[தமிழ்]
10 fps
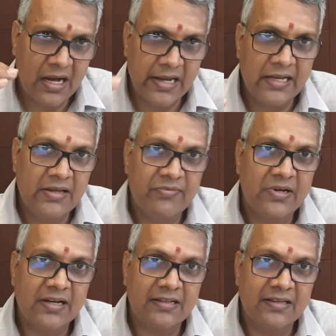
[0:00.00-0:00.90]
ஹைலையும்
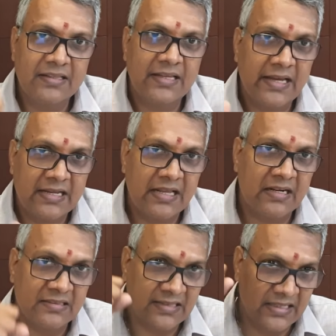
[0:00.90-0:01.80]
விற்கிறதுக்கு தயாராக
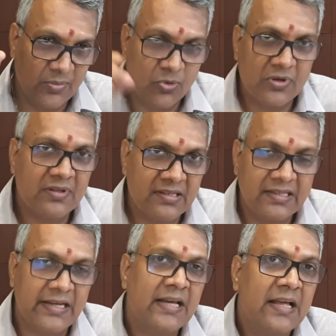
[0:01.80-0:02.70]
இருக்குது சண்டை போடுறதுக்கு
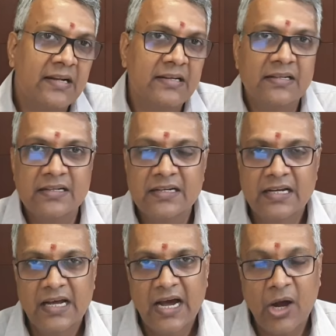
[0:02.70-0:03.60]
தயாராக இருக்குது
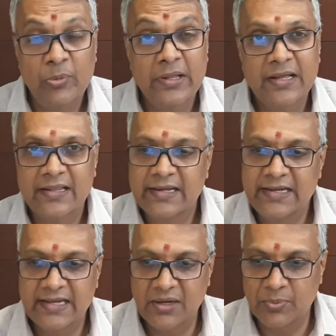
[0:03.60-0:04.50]
அப்படிங்கிறத
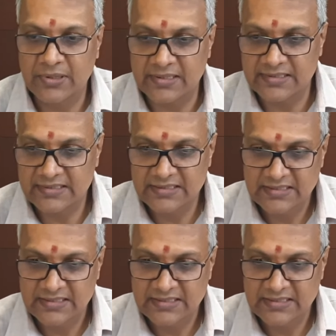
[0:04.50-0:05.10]
இண்டிகேட் பண்ணுறது